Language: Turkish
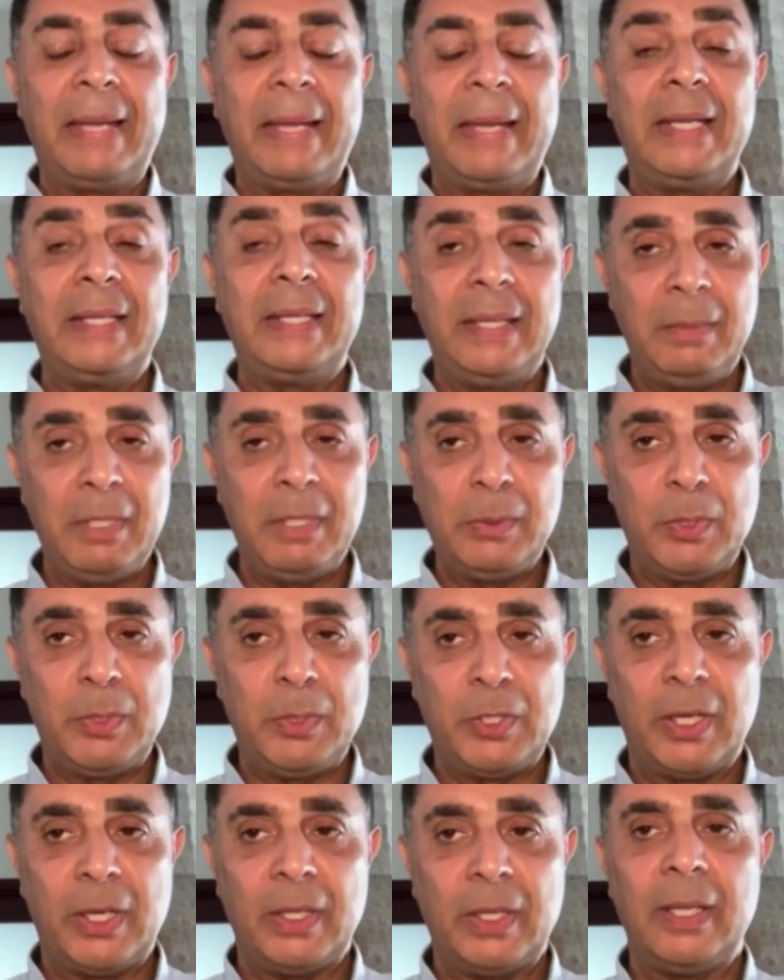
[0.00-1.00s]
beklediğimiz bir
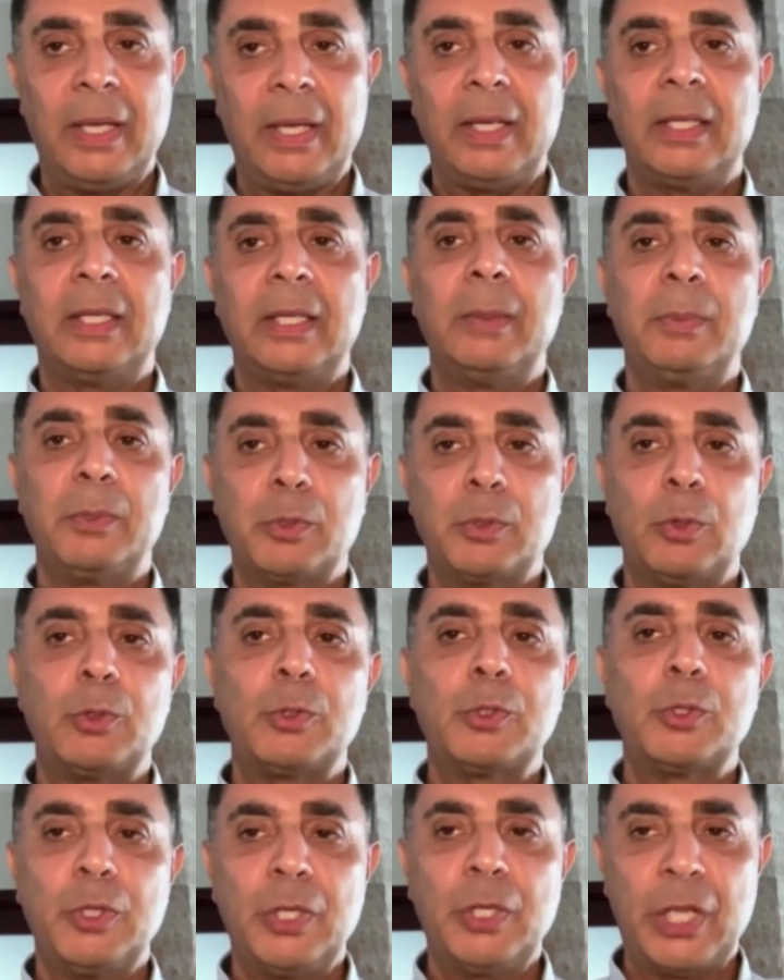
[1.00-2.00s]
şeydi. Yani Kıbrıs
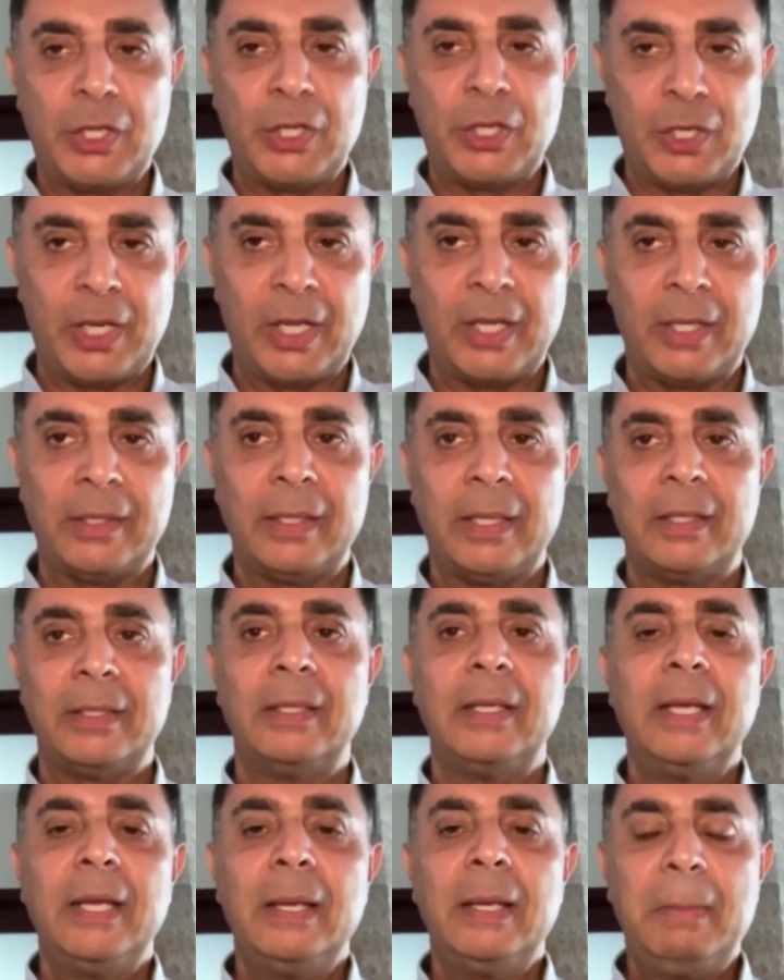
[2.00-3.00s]
konusunu
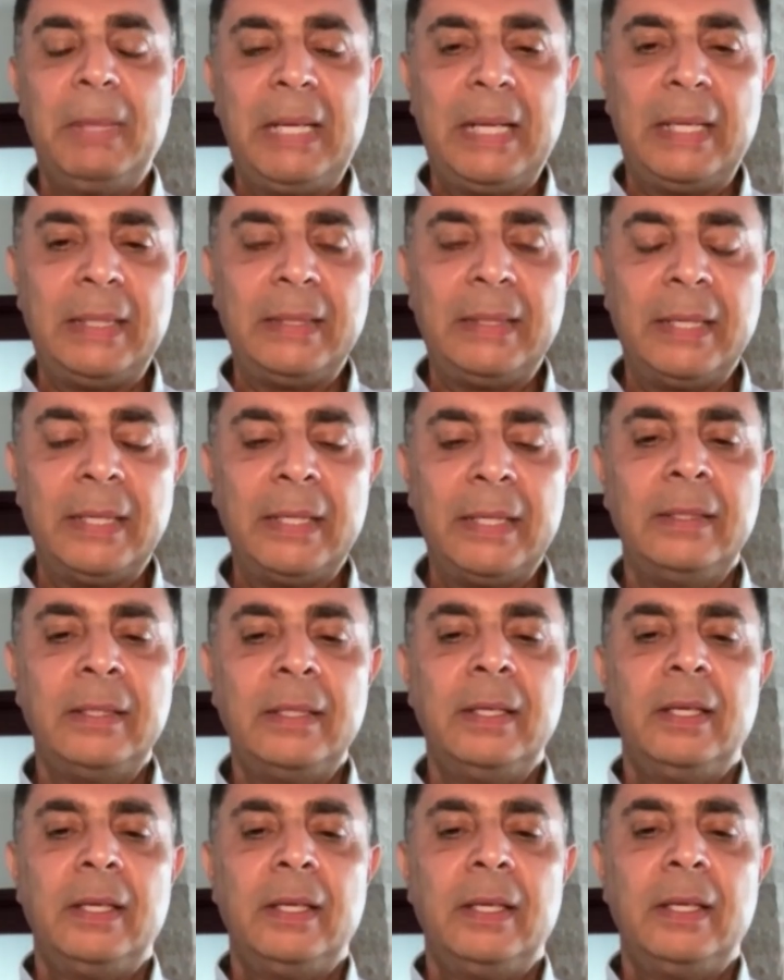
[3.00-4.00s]
yaşayanlar, bilenler
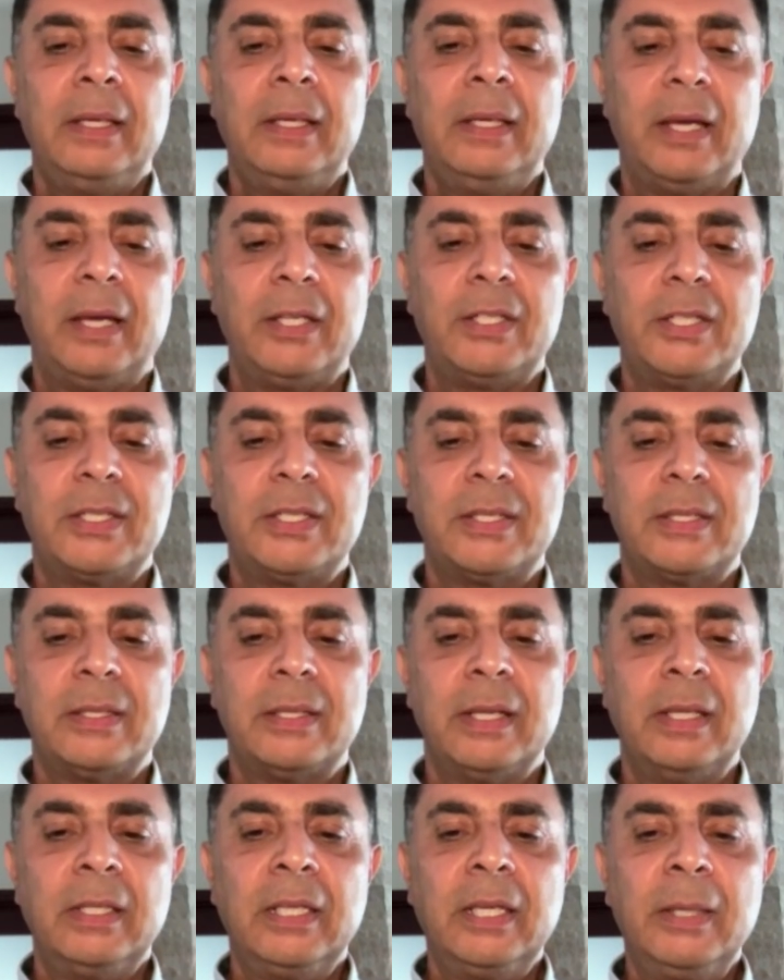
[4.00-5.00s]
e,
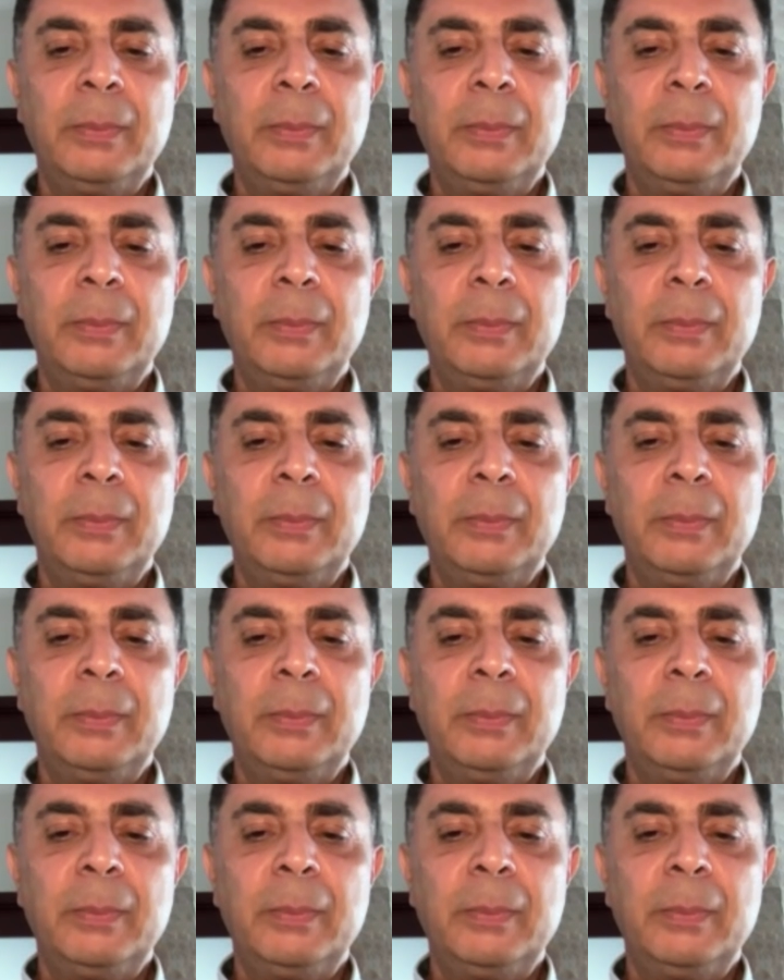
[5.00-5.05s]
açısından.